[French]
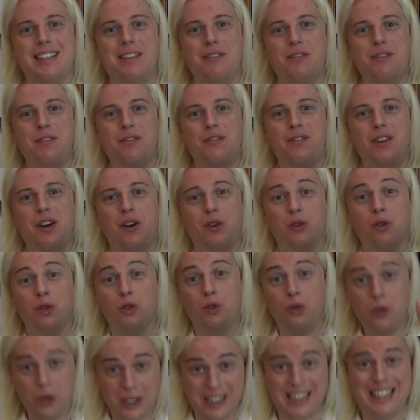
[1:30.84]
il vivait en
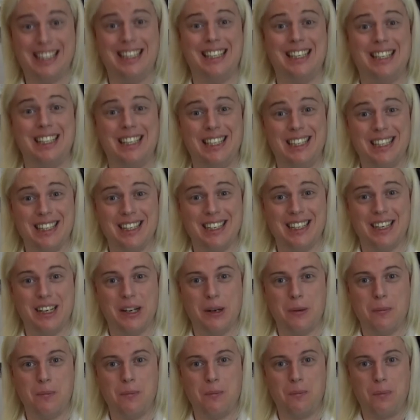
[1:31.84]
Turquie,
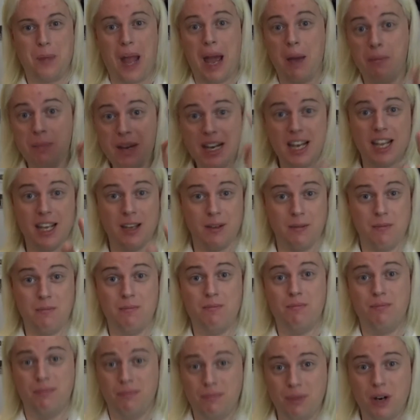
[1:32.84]
à Milet,
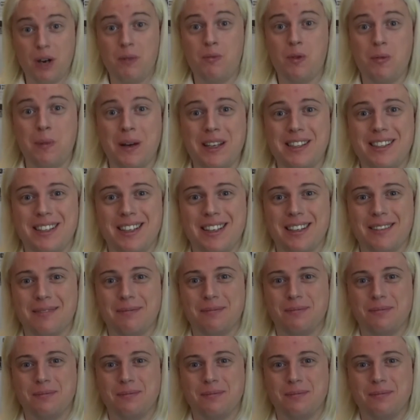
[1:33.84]
pour être plus précis.